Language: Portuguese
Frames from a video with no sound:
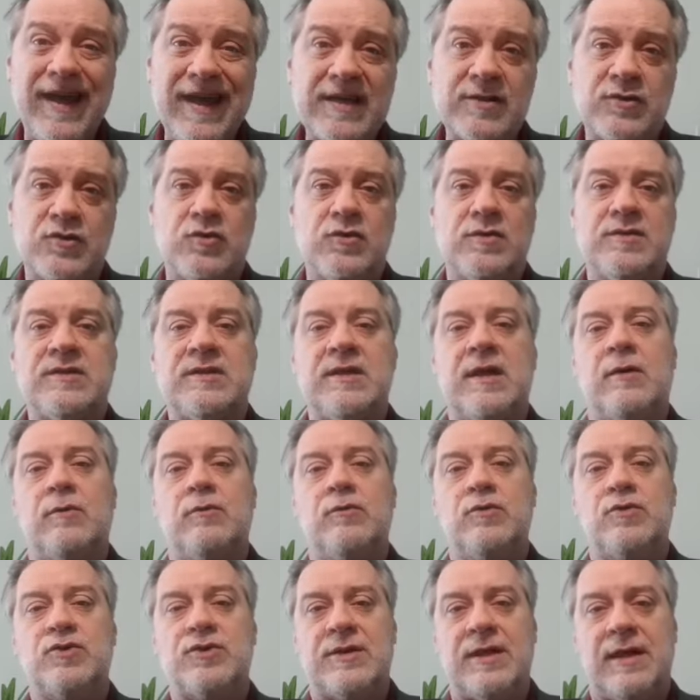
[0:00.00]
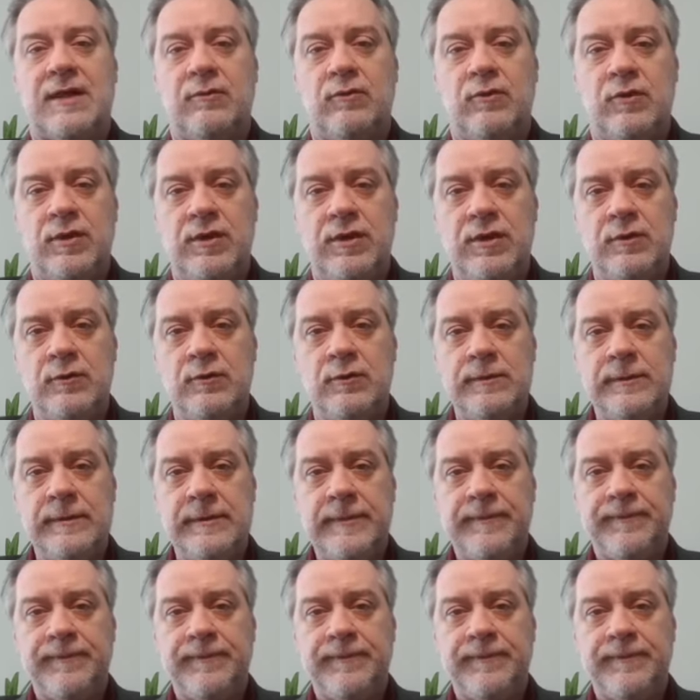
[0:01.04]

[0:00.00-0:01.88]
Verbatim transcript: e social do Estado do Rio,